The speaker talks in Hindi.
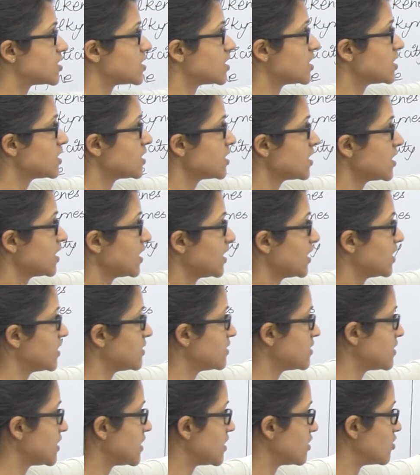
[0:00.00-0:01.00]
चाहिए कि
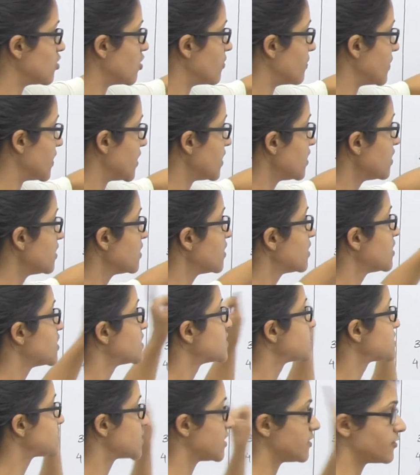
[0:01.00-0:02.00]
इन तीनों में
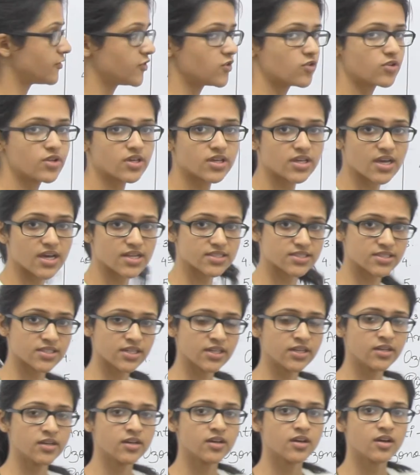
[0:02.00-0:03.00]
सल्फ्यूरिक
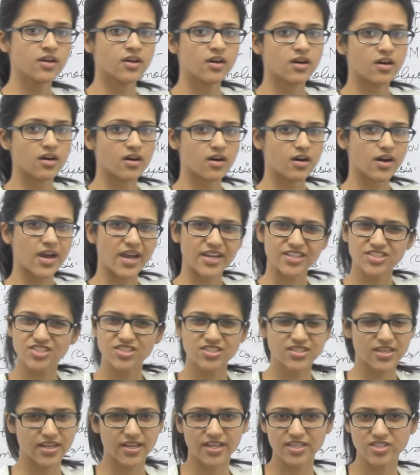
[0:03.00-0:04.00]
एसिड एच
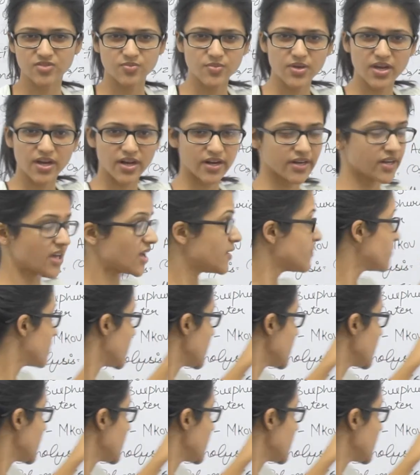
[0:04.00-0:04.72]
सी एल एच बी आर टाइप